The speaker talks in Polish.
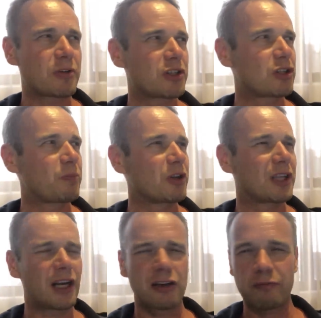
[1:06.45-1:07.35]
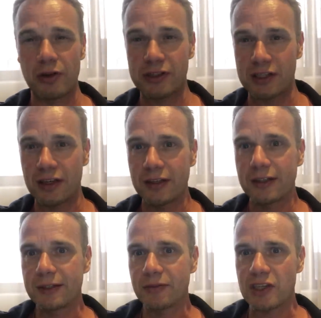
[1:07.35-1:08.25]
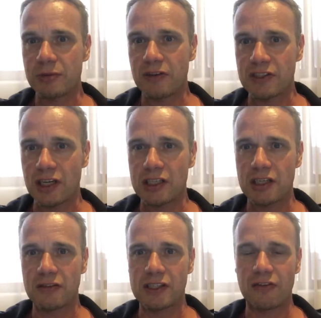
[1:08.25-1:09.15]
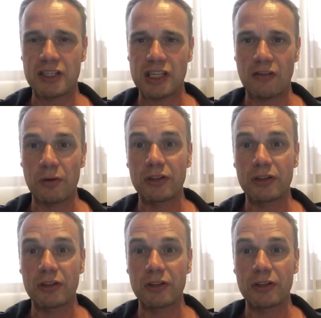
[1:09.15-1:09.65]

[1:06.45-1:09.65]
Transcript: gdzieś do 5 rano w Polsce, żeby się wstrzelić w strefę czasową,